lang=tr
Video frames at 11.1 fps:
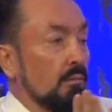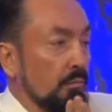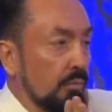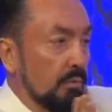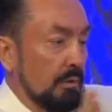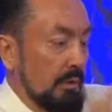
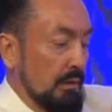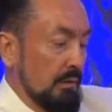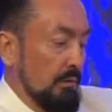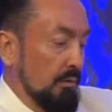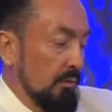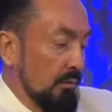Burada
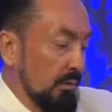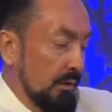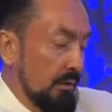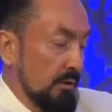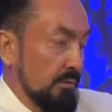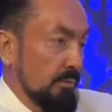olayın
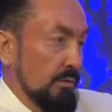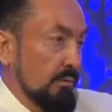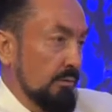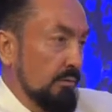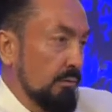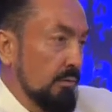açmaz
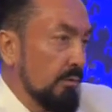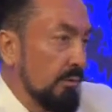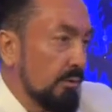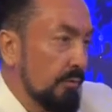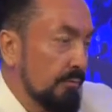olduğu görülüyor.